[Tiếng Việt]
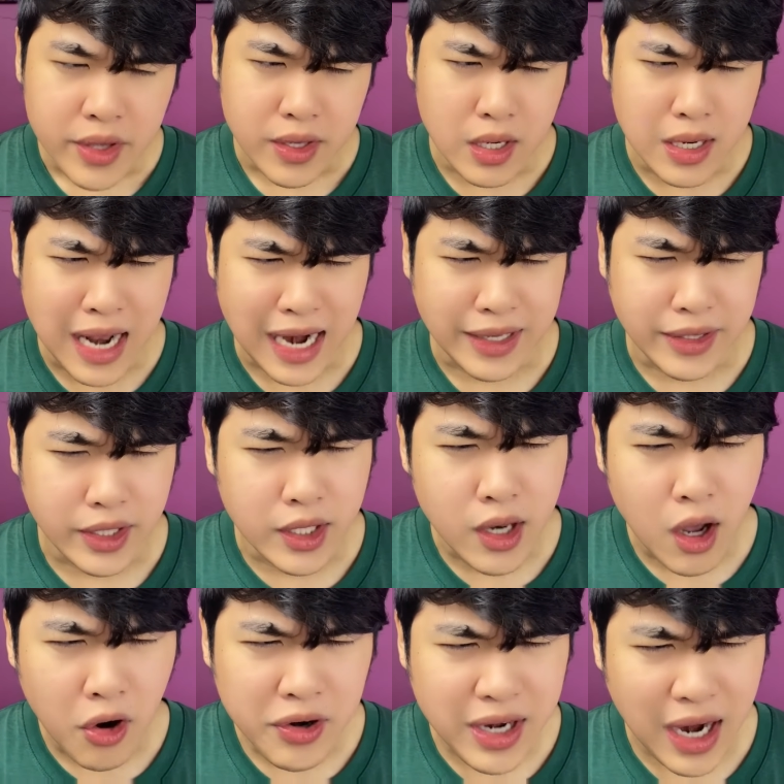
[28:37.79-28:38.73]
Chị Lành chỉ
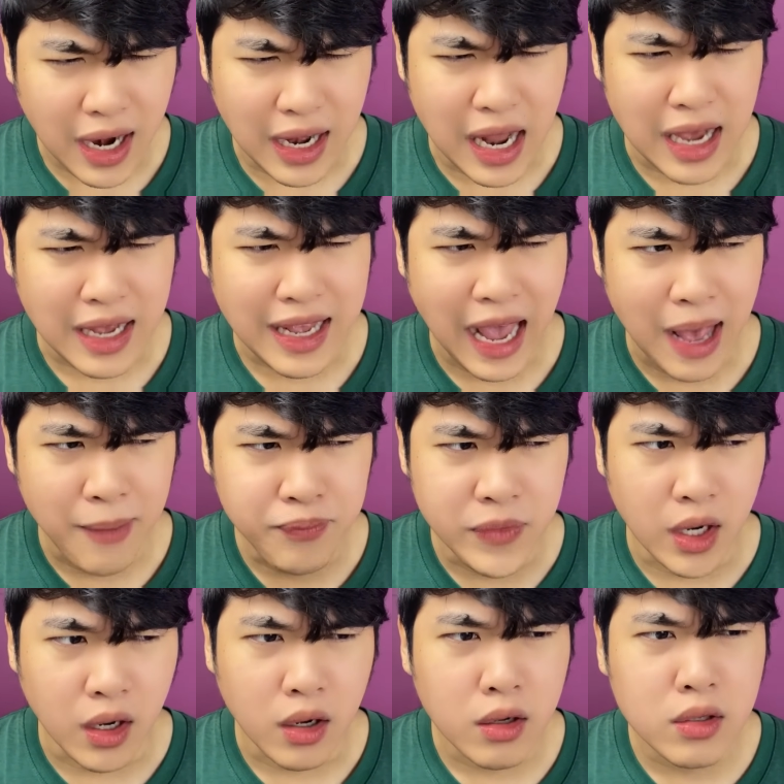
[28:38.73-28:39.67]
nói rằng là cảm
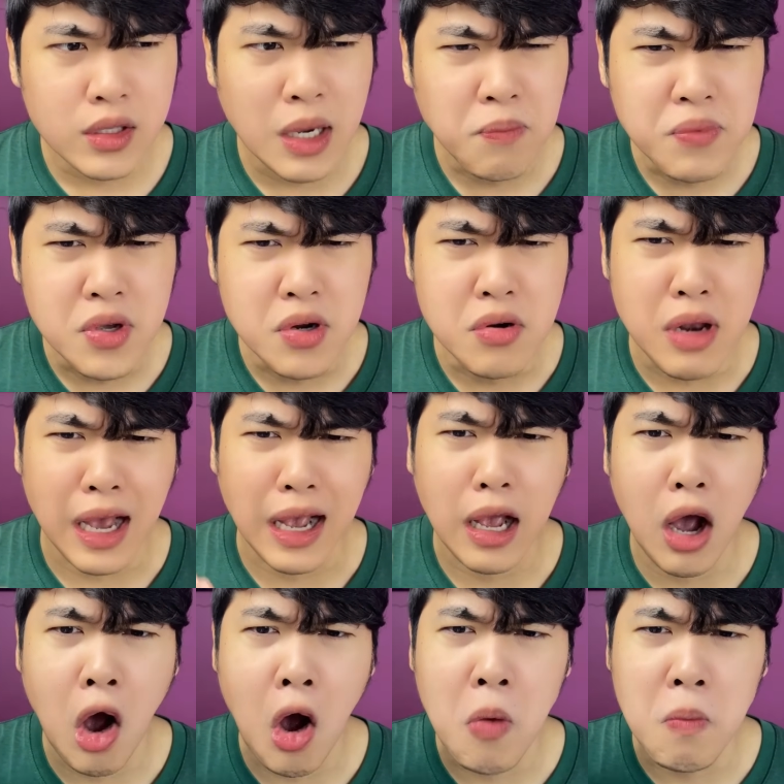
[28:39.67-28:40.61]
nhận giống như là
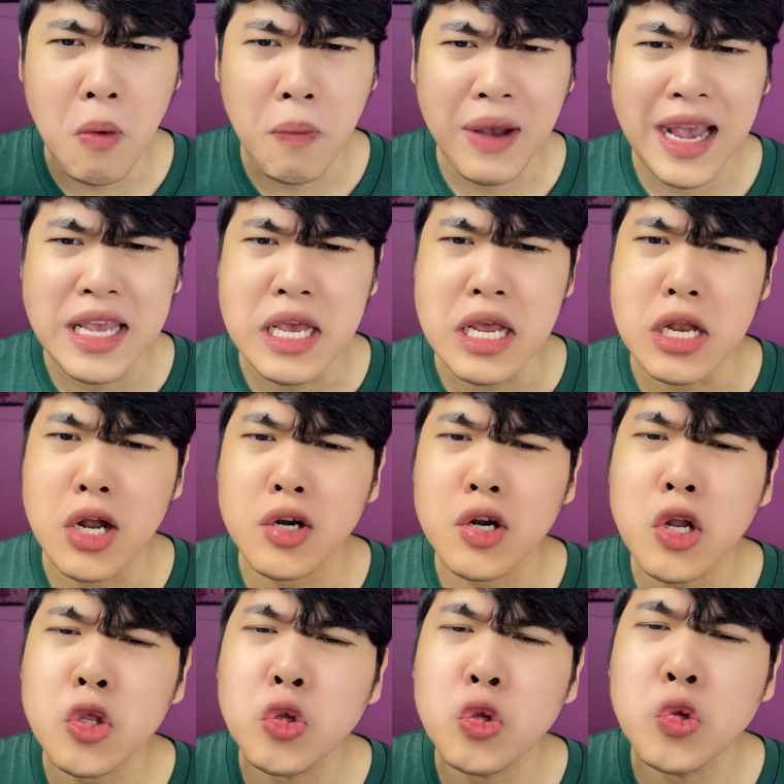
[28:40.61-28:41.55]
có một cái gì nó
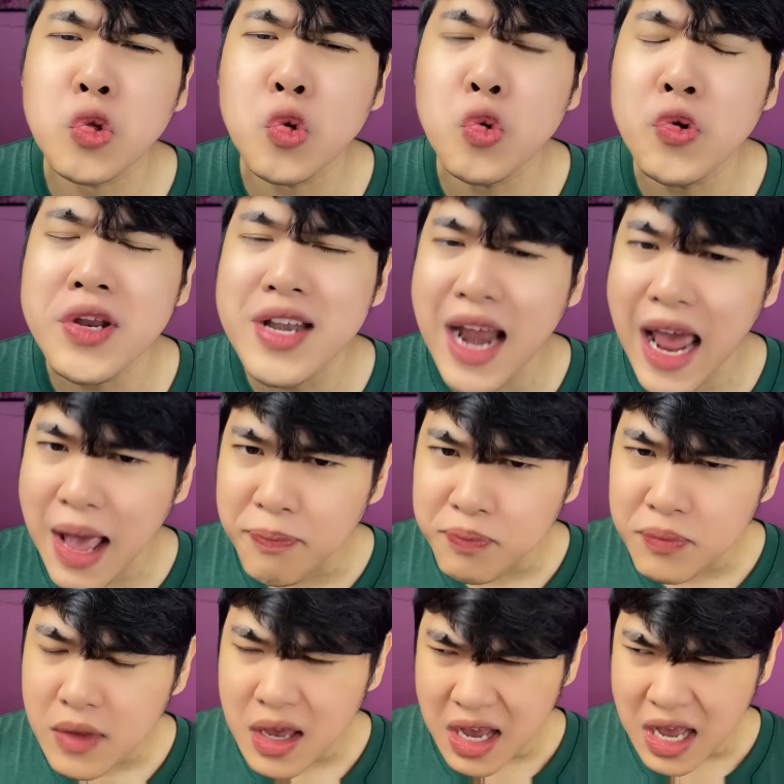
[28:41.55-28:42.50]
chui ra,
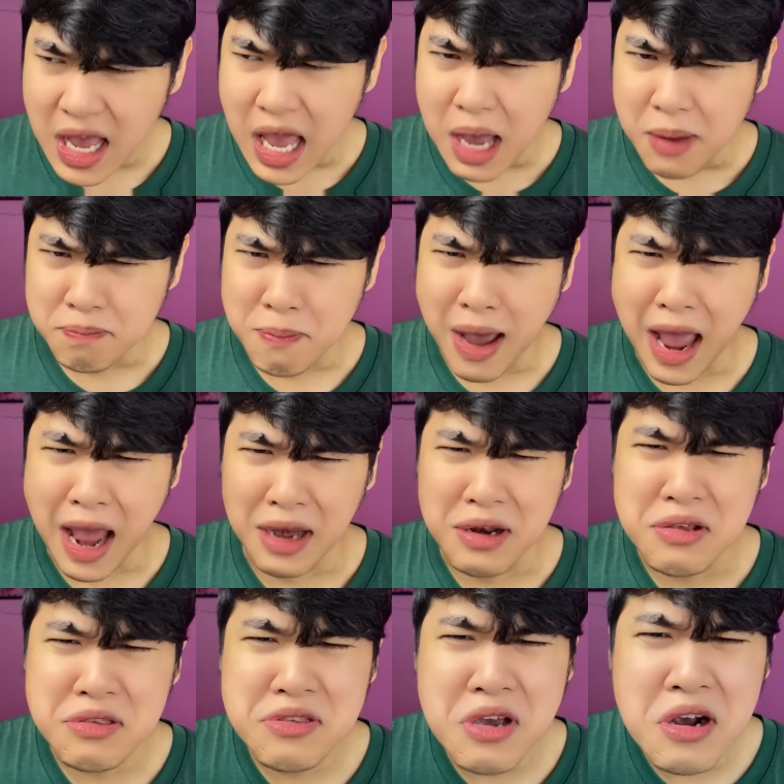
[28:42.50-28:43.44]
mà
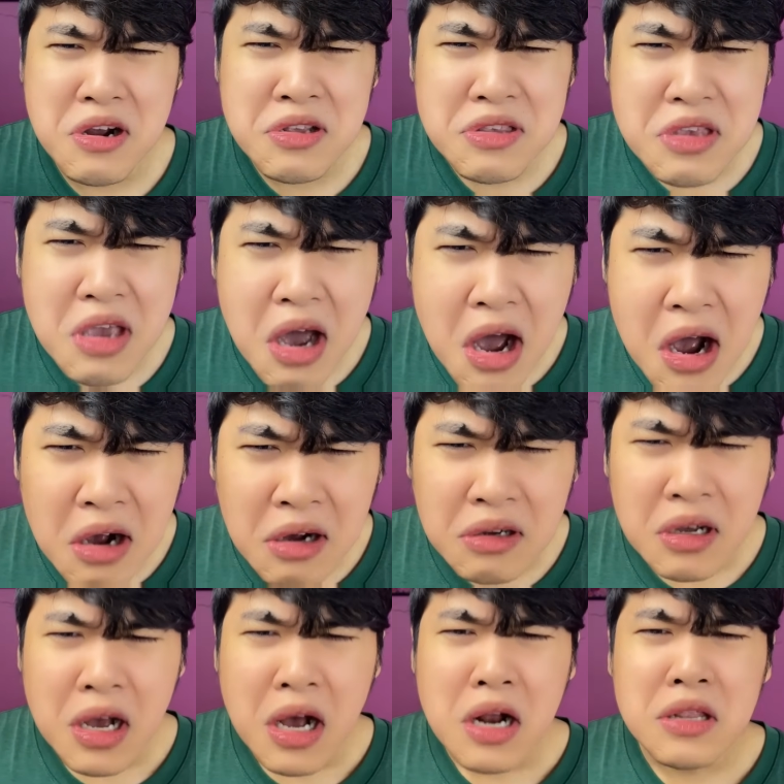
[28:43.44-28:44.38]
nó trơn,
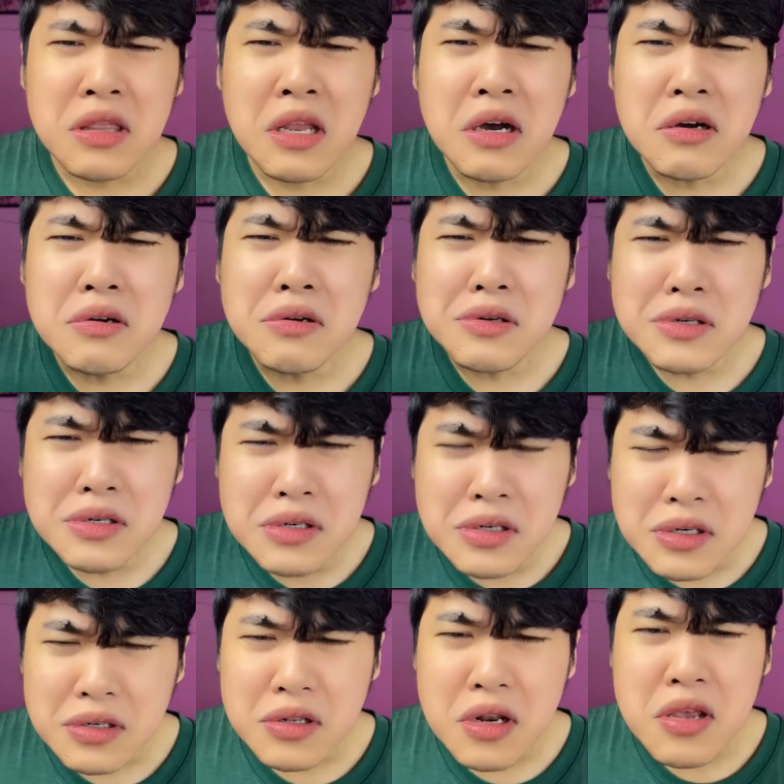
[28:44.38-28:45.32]
nó
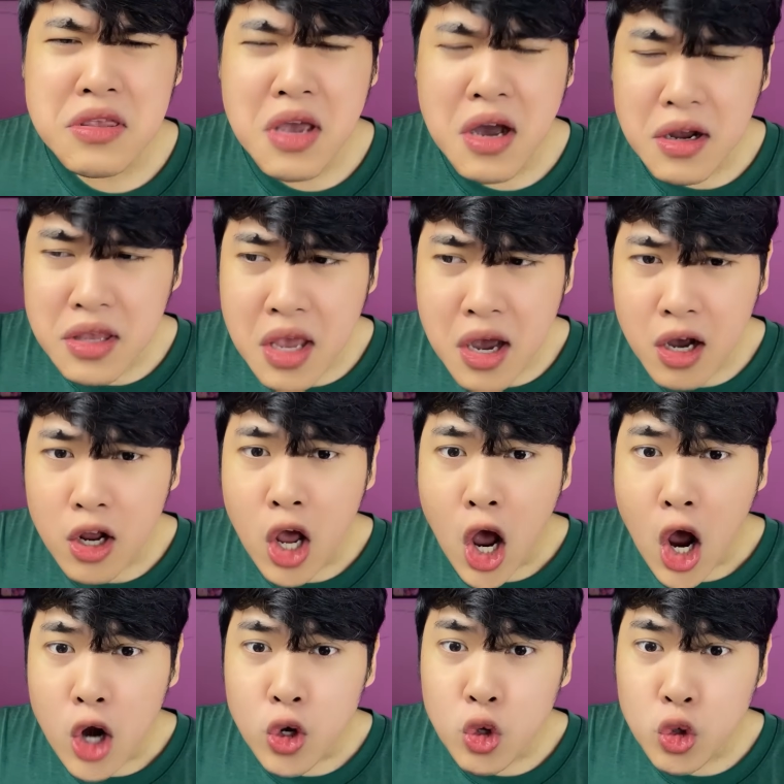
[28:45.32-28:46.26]
ướt, nó nhớt,
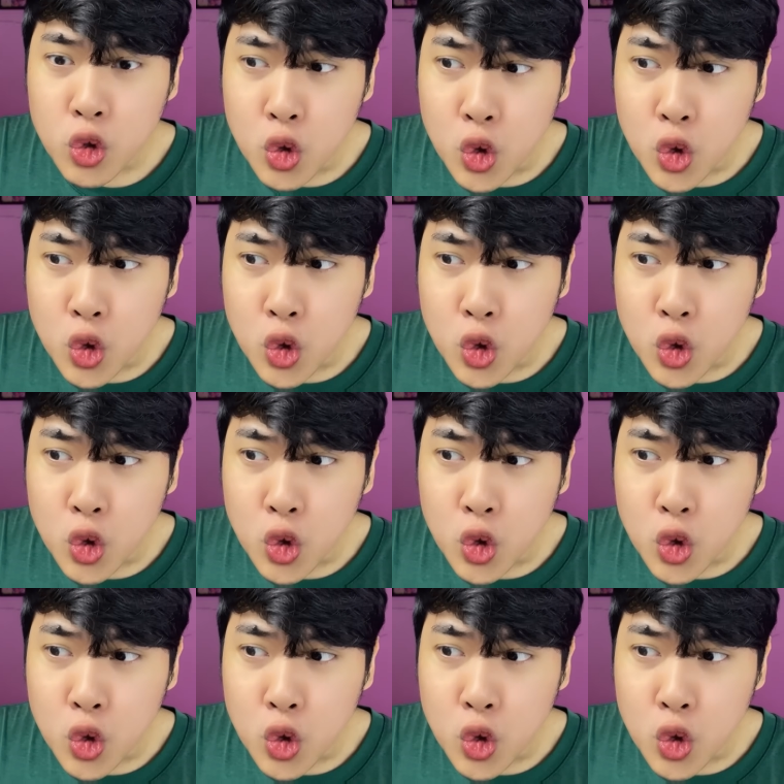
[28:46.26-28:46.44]
nó